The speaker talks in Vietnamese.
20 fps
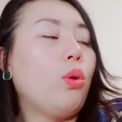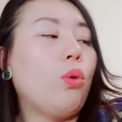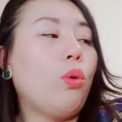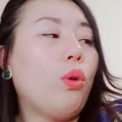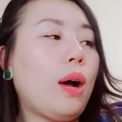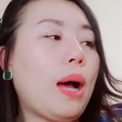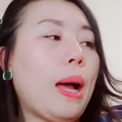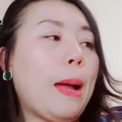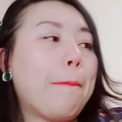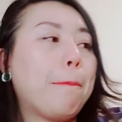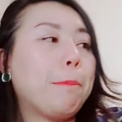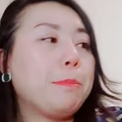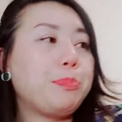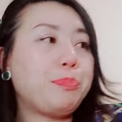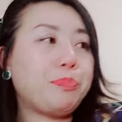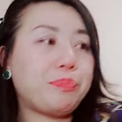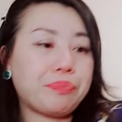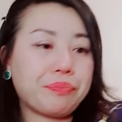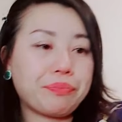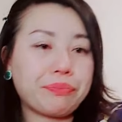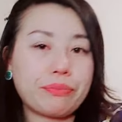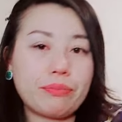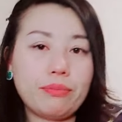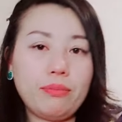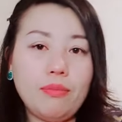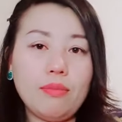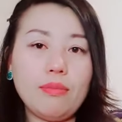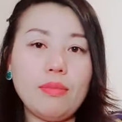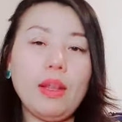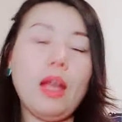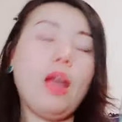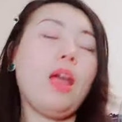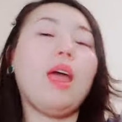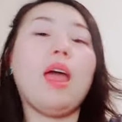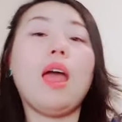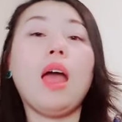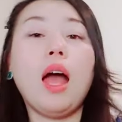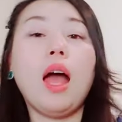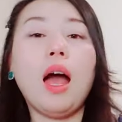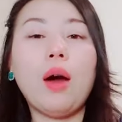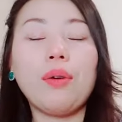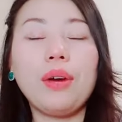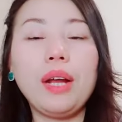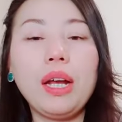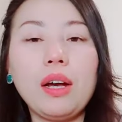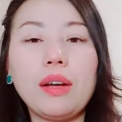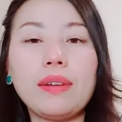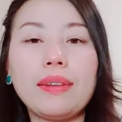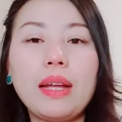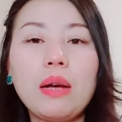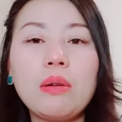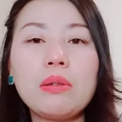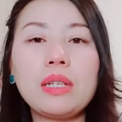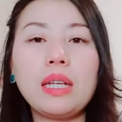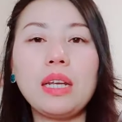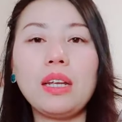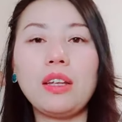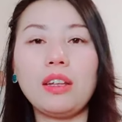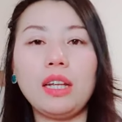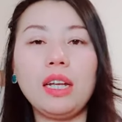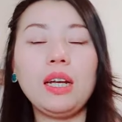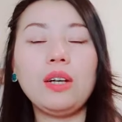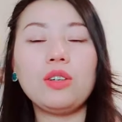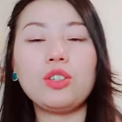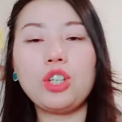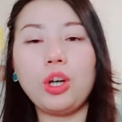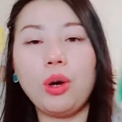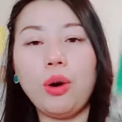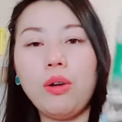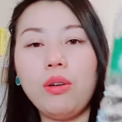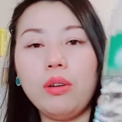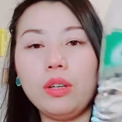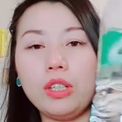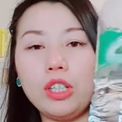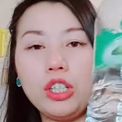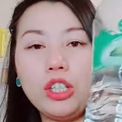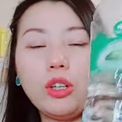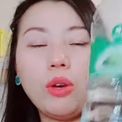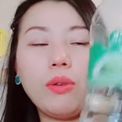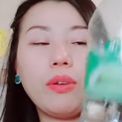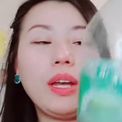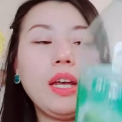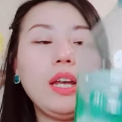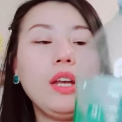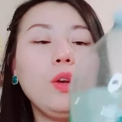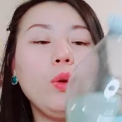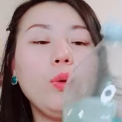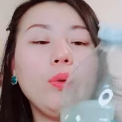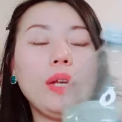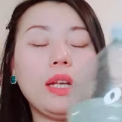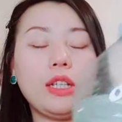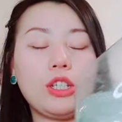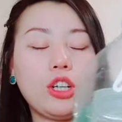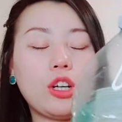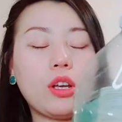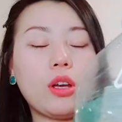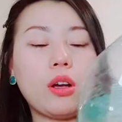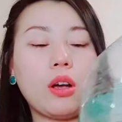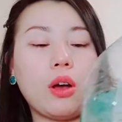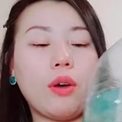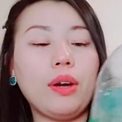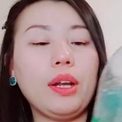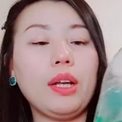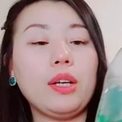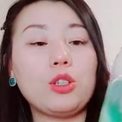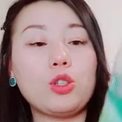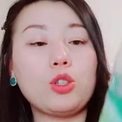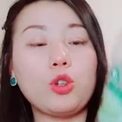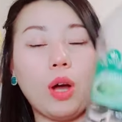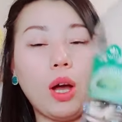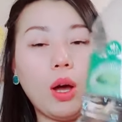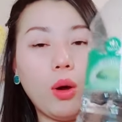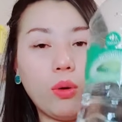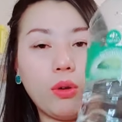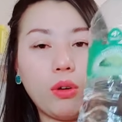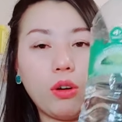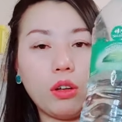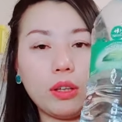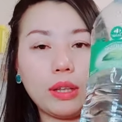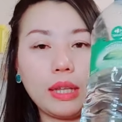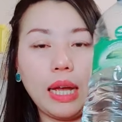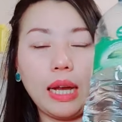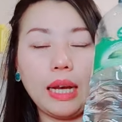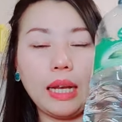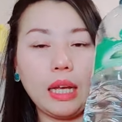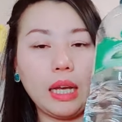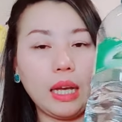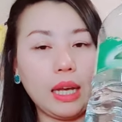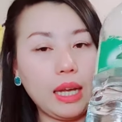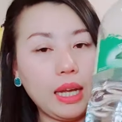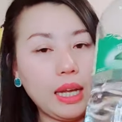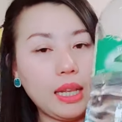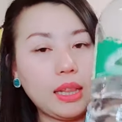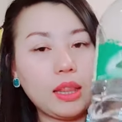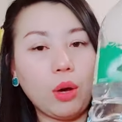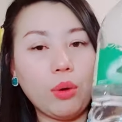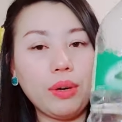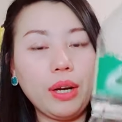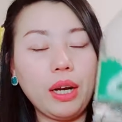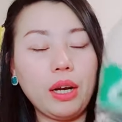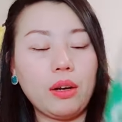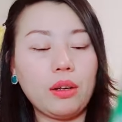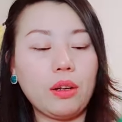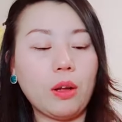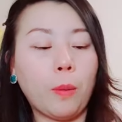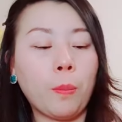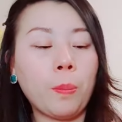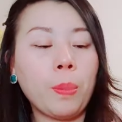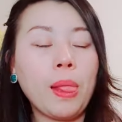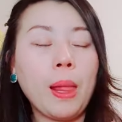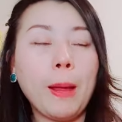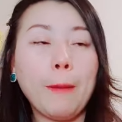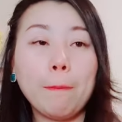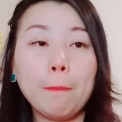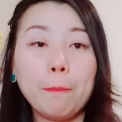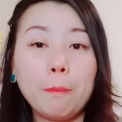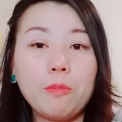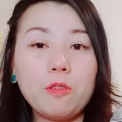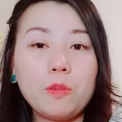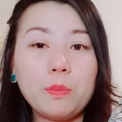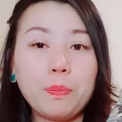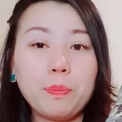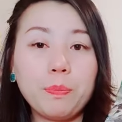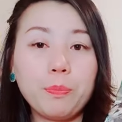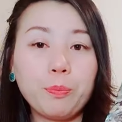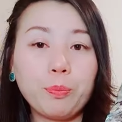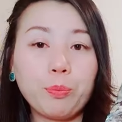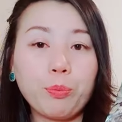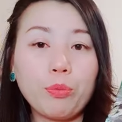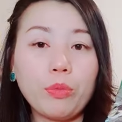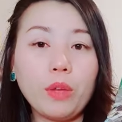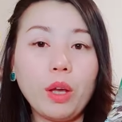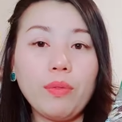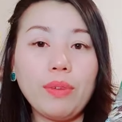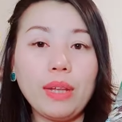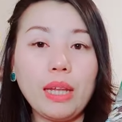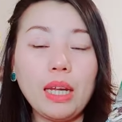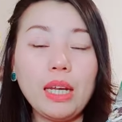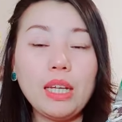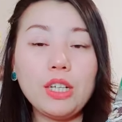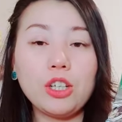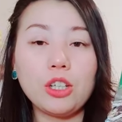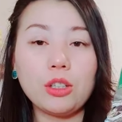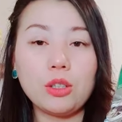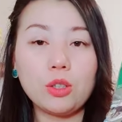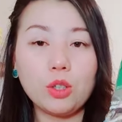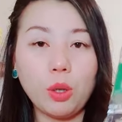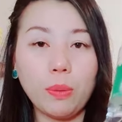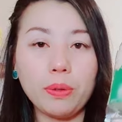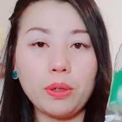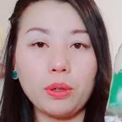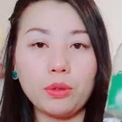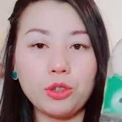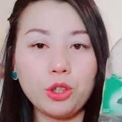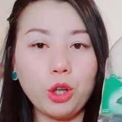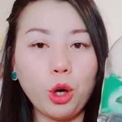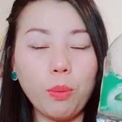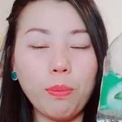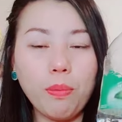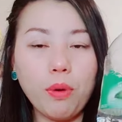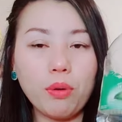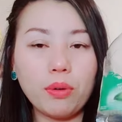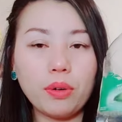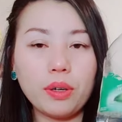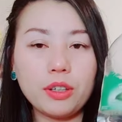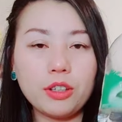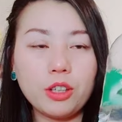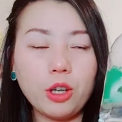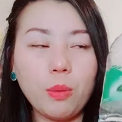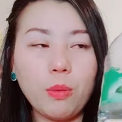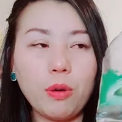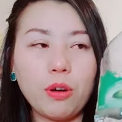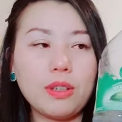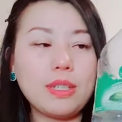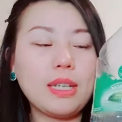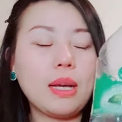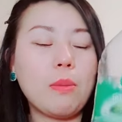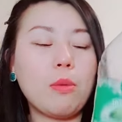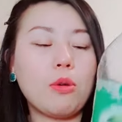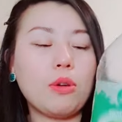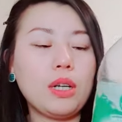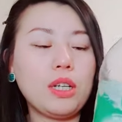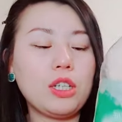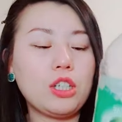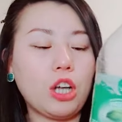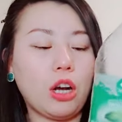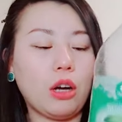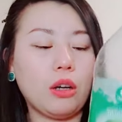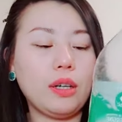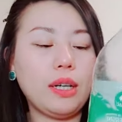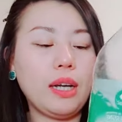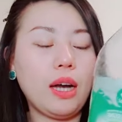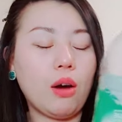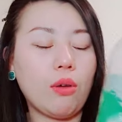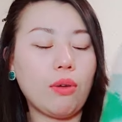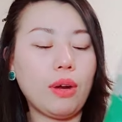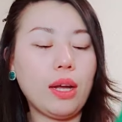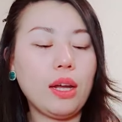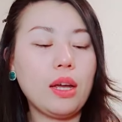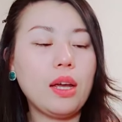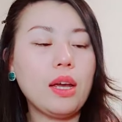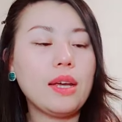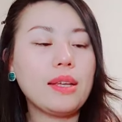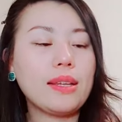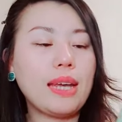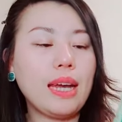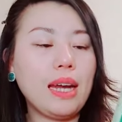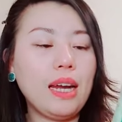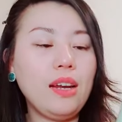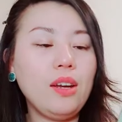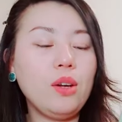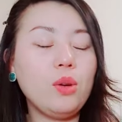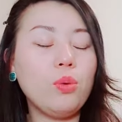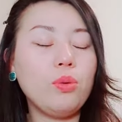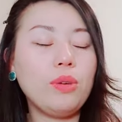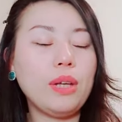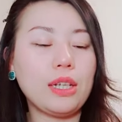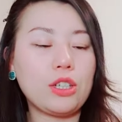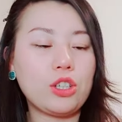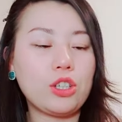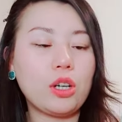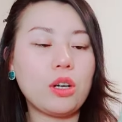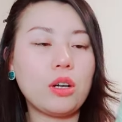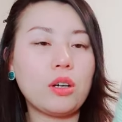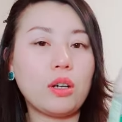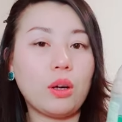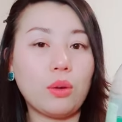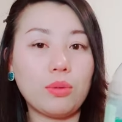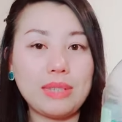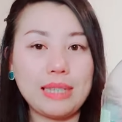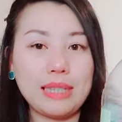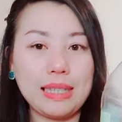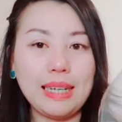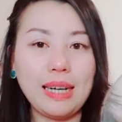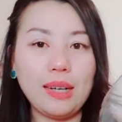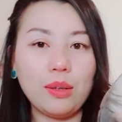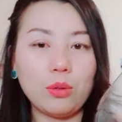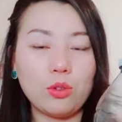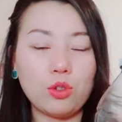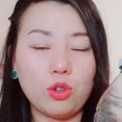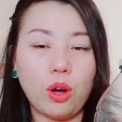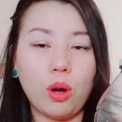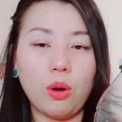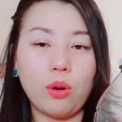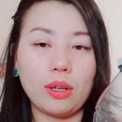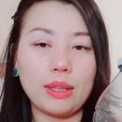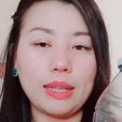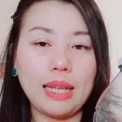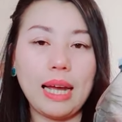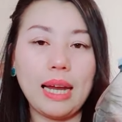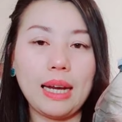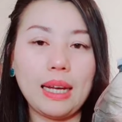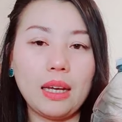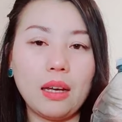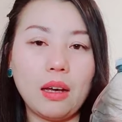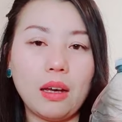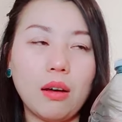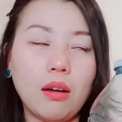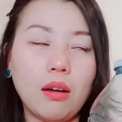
khó khăn hầu đây còn tao xử lý đến hậu trọ họ được chỉ rong ít nối ya cho khiên gấu này chỗ hậu có ta đi ít tao đây này nhở vì thế nên sần gió hậu trâu mông là trâu mông là sao mông này sợ này hậu nè chỉ ít nối ya cho khiên gấu chỉ năng chỗ hậu có ta đi